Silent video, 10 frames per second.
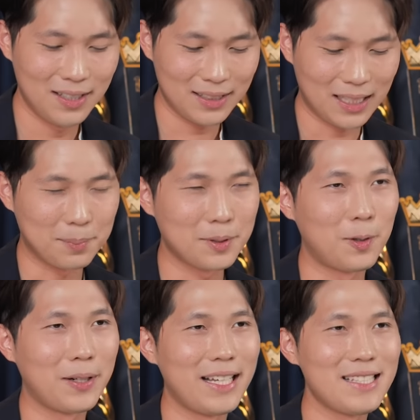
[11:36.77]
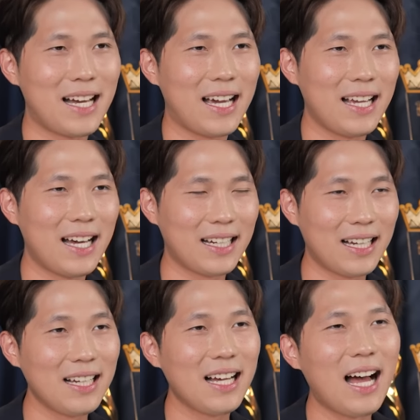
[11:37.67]
เติบโตในสายงาน
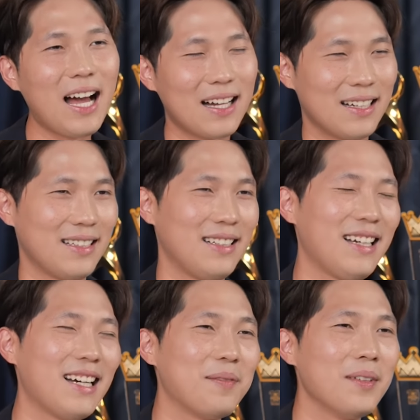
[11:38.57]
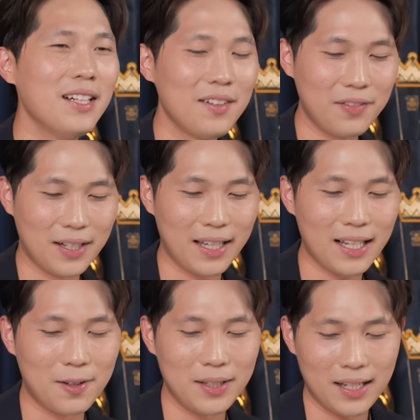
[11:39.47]
ข้างๆนะครับฝึกให้เขา
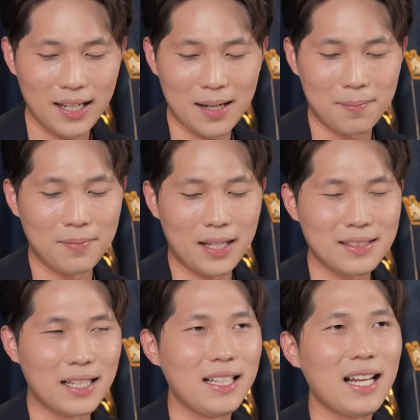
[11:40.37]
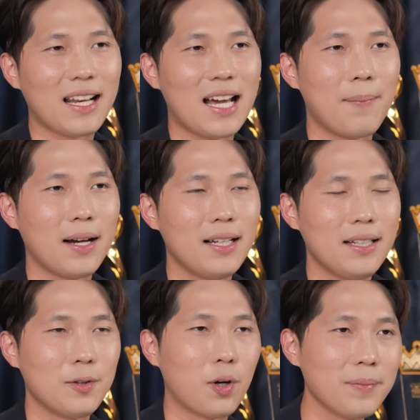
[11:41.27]
เนี่ยได้ทำทักษะที่หลากหลายมากขึ้น
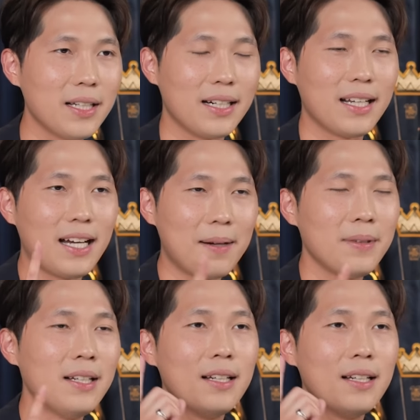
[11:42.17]
รวมถึงนะครับ